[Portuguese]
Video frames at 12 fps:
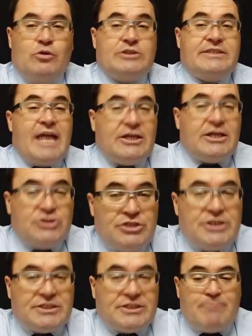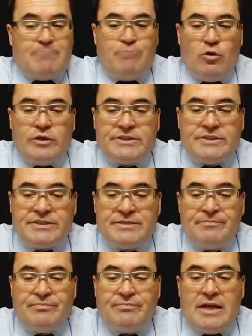pois dez dias
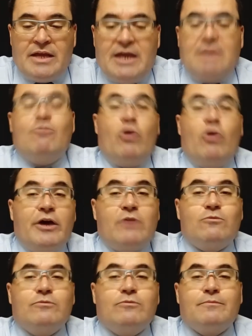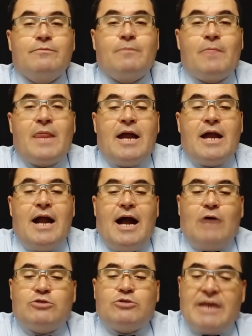depois ele morreu
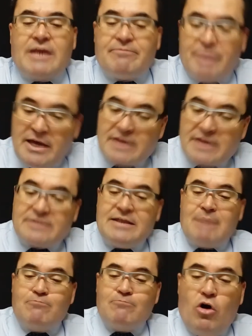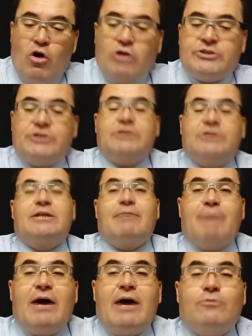ao saber da morte de
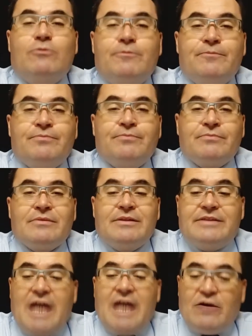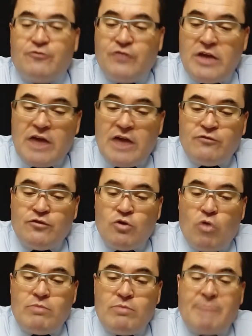Nabal, Davi
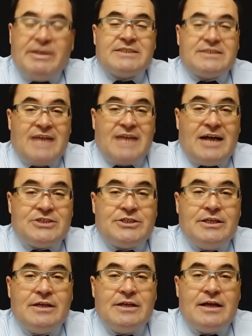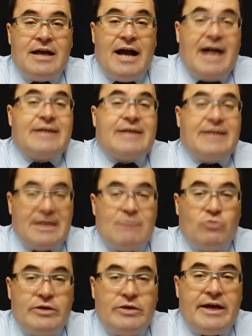enviou uma mensagem
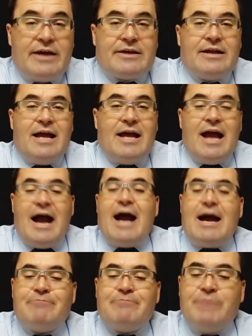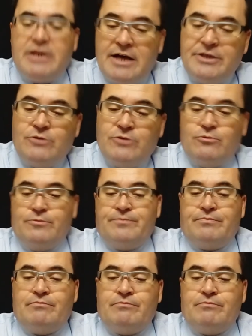àquela mulher, a Abigail,